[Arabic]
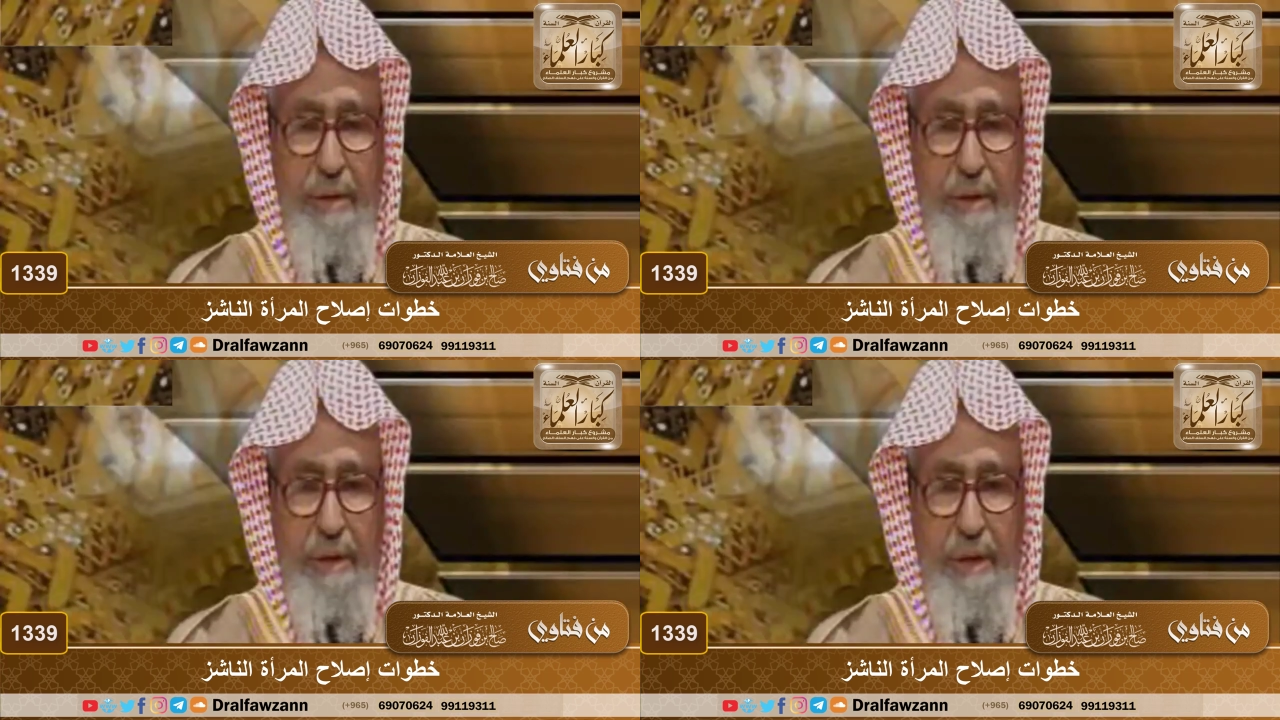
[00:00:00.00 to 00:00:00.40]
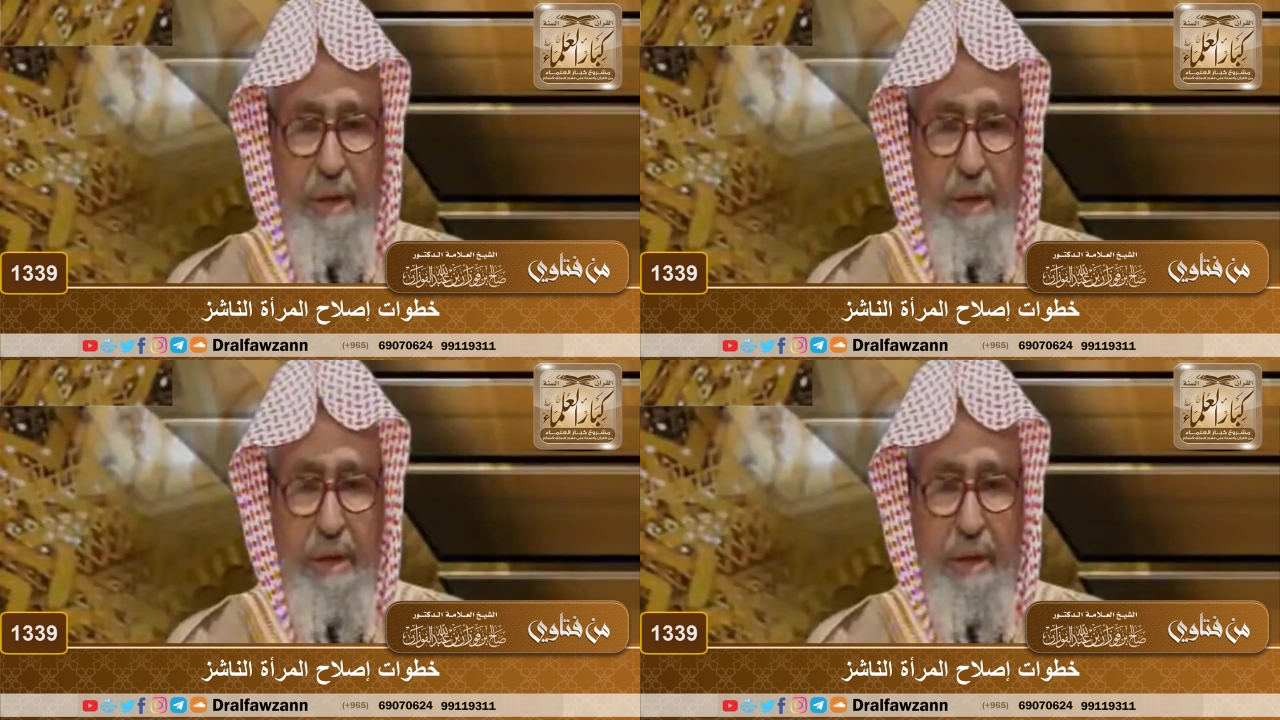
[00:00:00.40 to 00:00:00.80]
بين
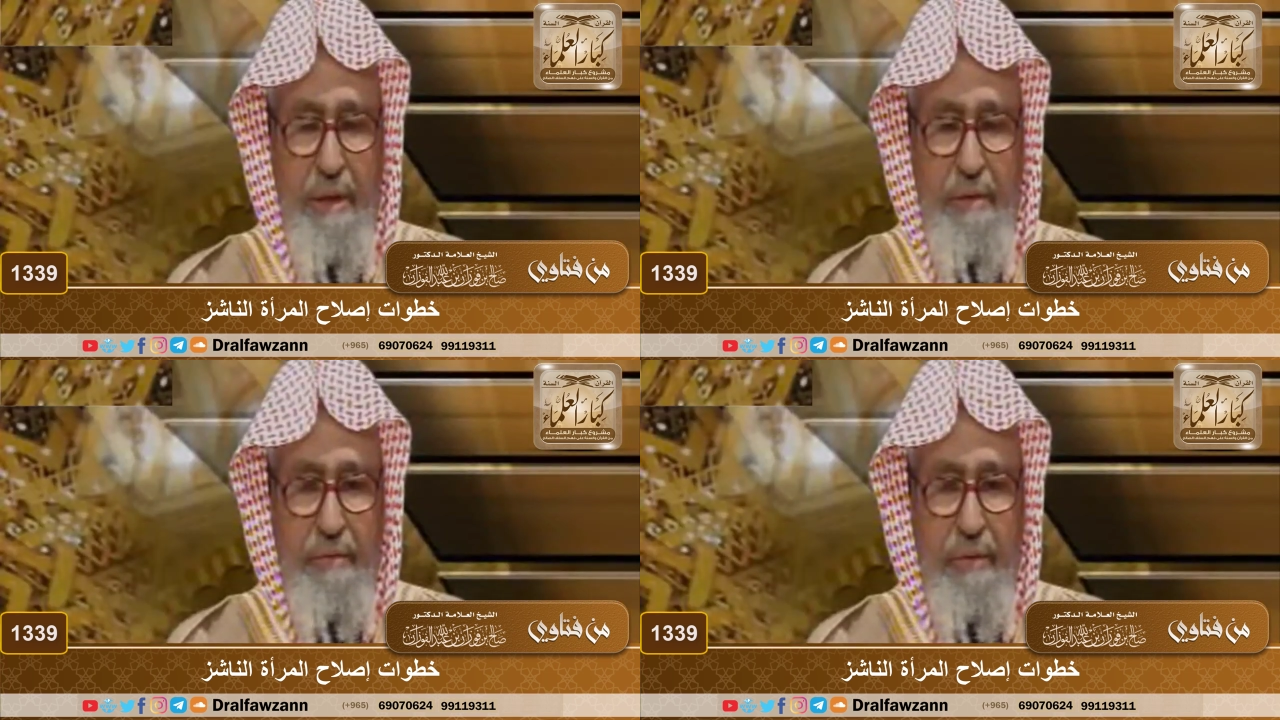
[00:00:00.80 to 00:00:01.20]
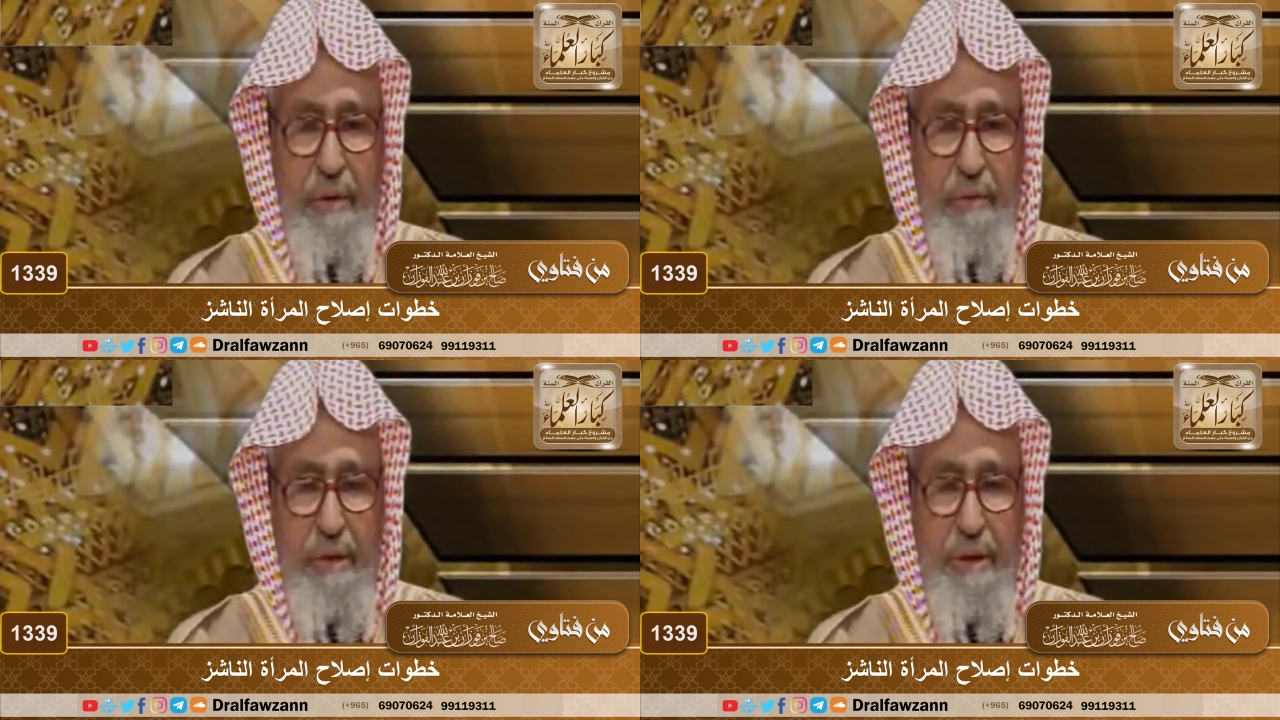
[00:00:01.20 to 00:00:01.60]
هذا في
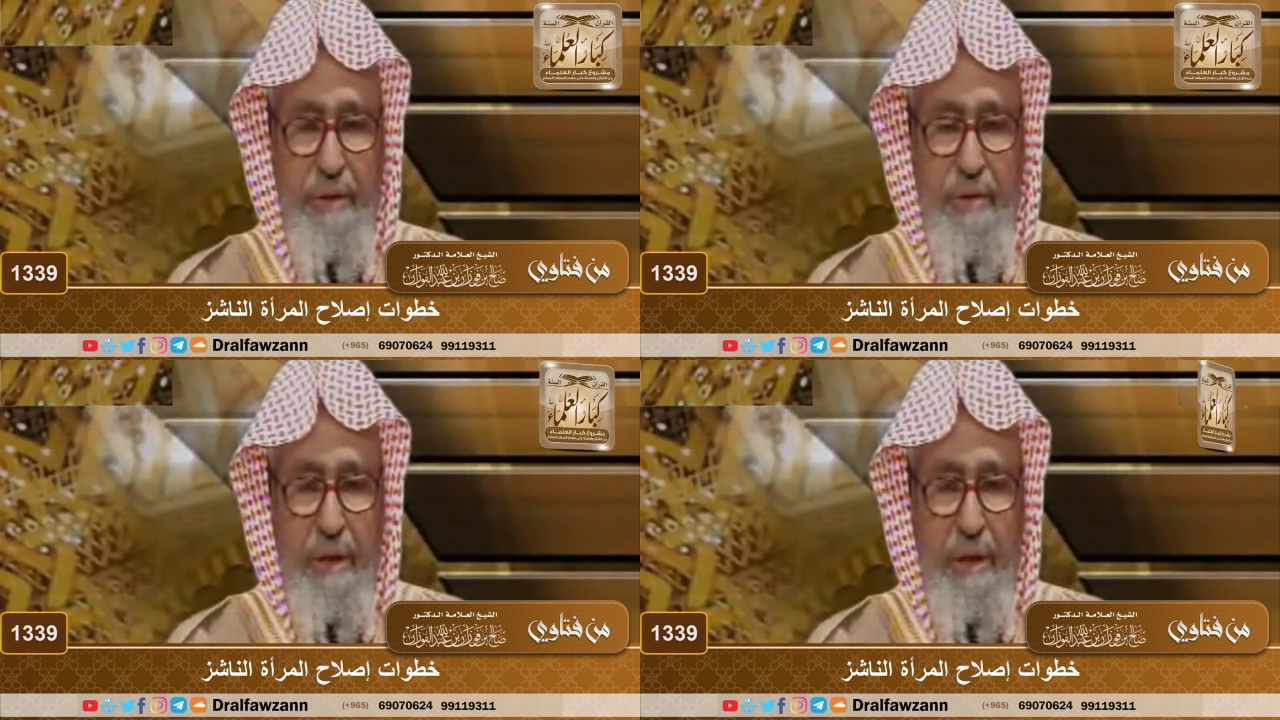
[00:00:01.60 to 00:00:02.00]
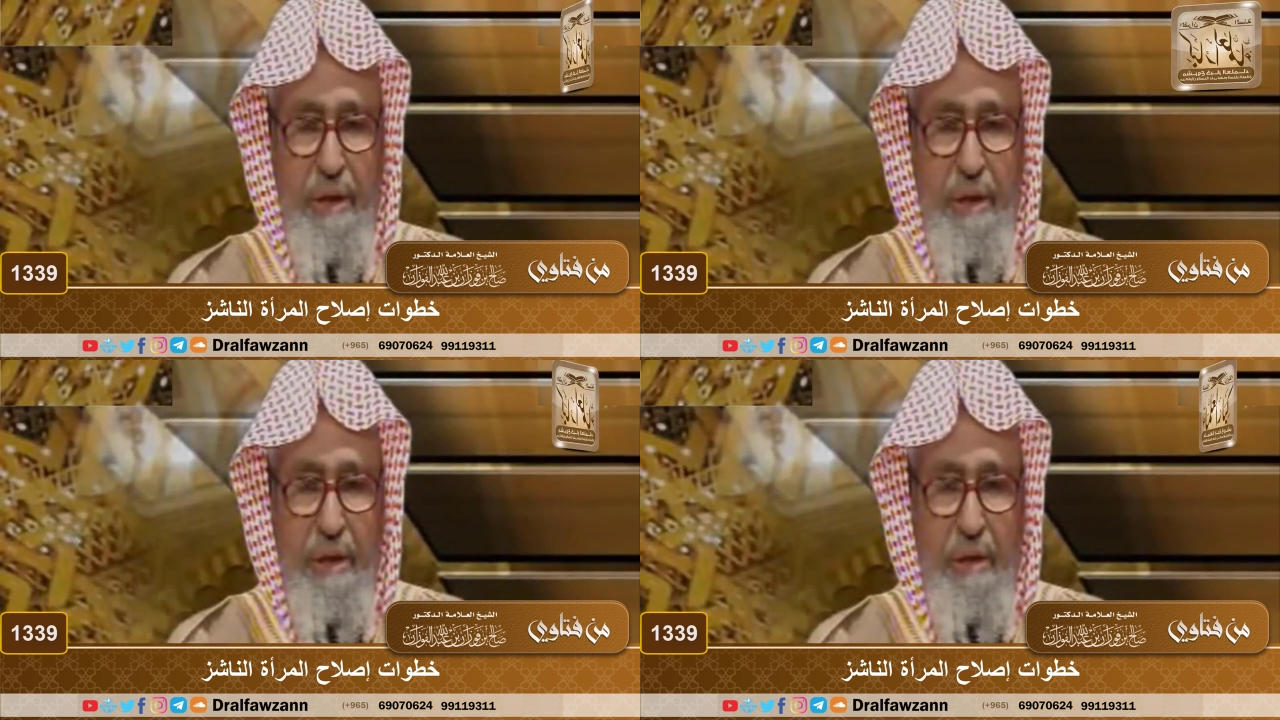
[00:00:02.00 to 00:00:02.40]
قوله
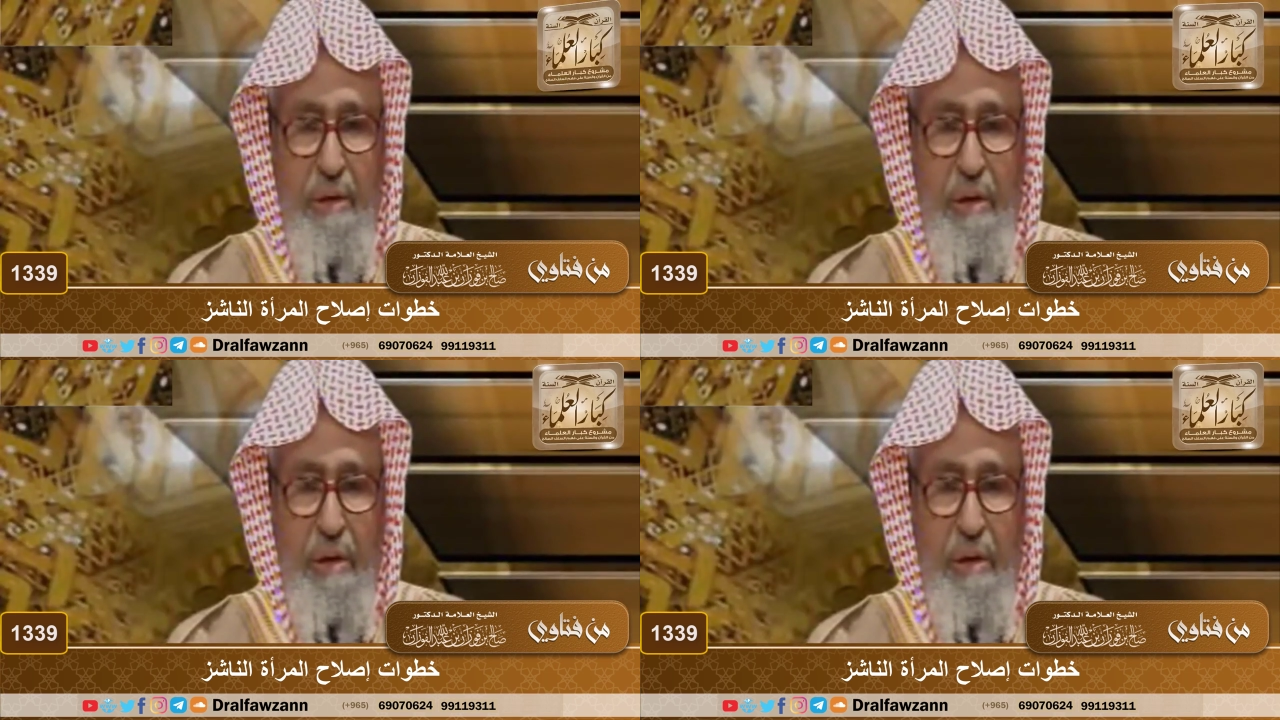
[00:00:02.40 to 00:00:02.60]
تعالى